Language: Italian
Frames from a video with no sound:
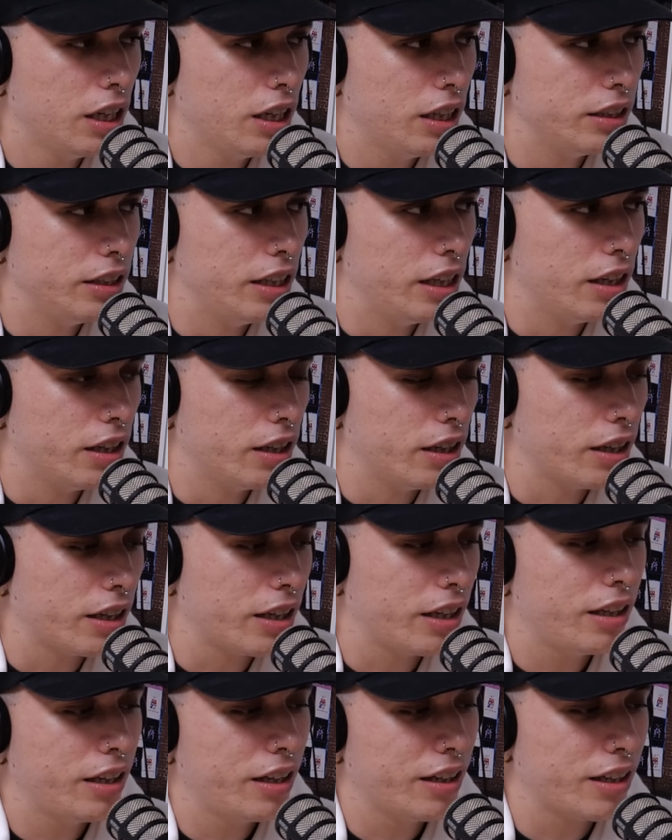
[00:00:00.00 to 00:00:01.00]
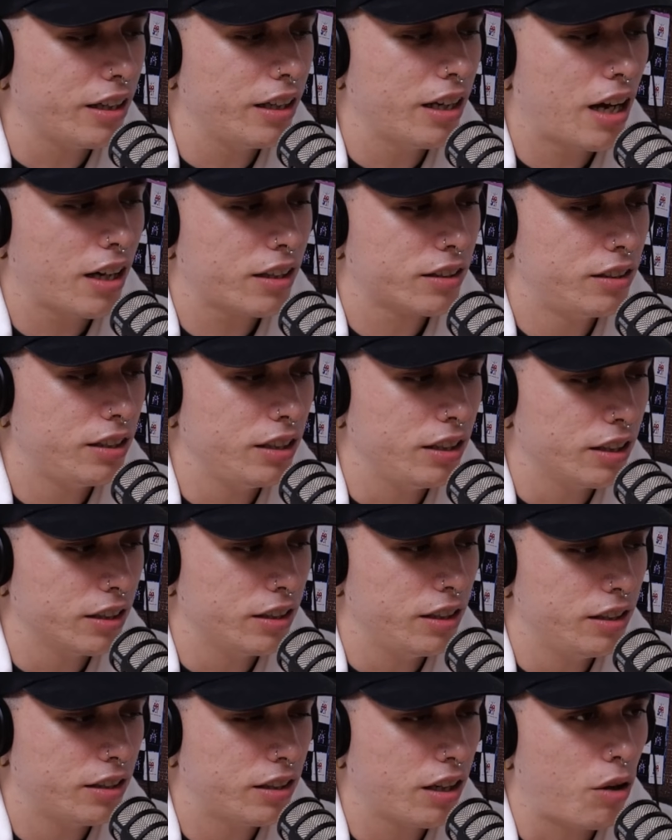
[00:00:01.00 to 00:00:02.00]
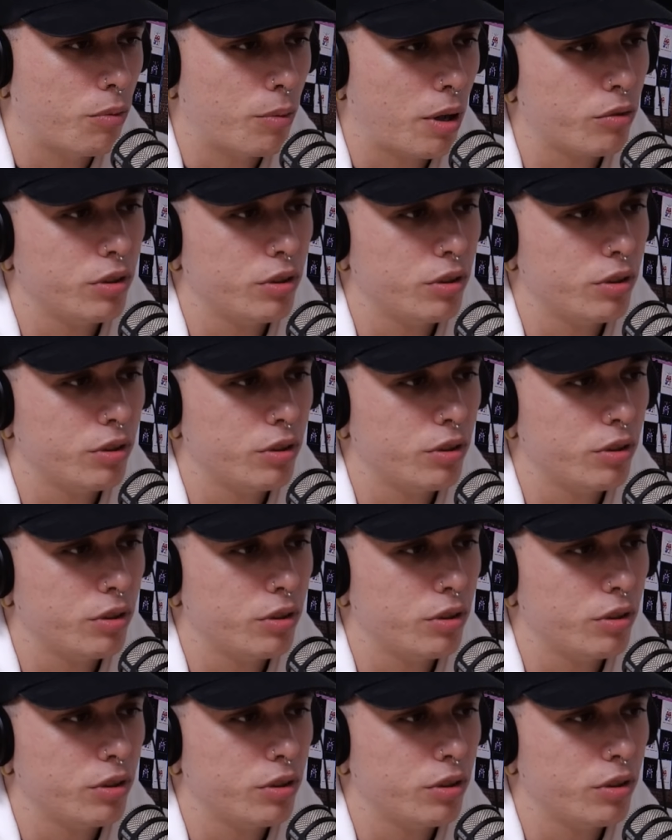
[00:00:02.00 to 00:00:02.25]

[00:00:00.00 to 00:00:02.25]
del re reenacting del trauma,